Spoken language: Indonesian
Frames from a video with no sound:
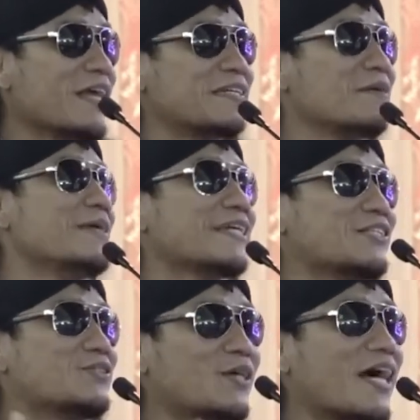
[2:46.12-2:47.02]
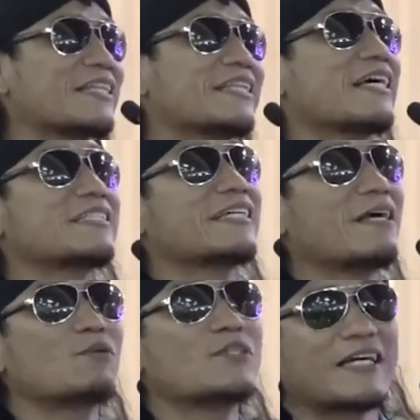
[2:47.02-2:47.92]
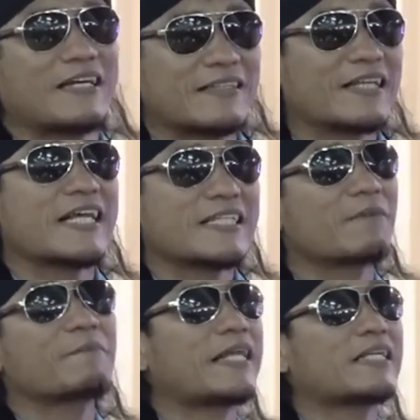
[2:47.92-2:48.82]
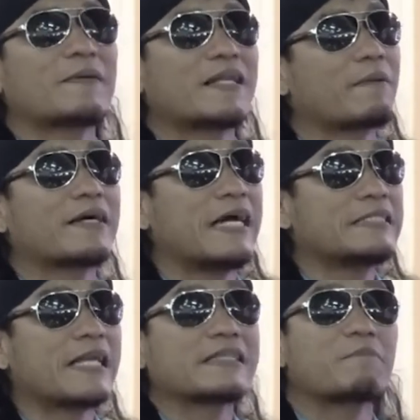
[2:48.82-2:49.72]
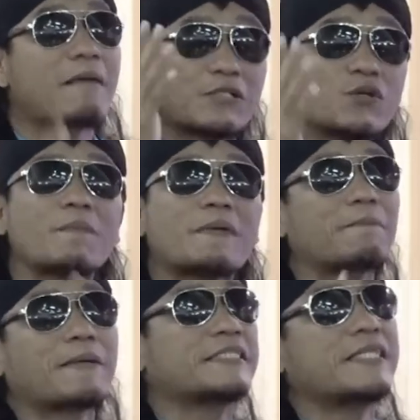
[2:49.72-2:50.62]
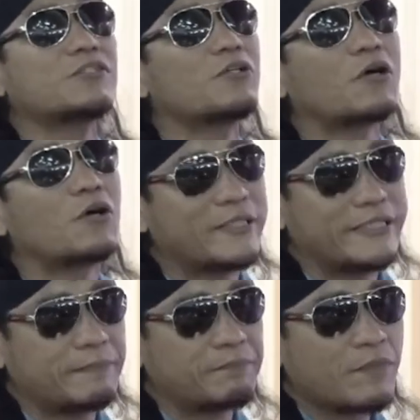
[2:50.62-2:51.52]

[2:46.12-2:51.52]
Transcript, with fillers: Demikian juga ketika saya punya kerentek, saya sampaikan kepada Pak Ganjar, termasuk kepada Presiden Jokowi.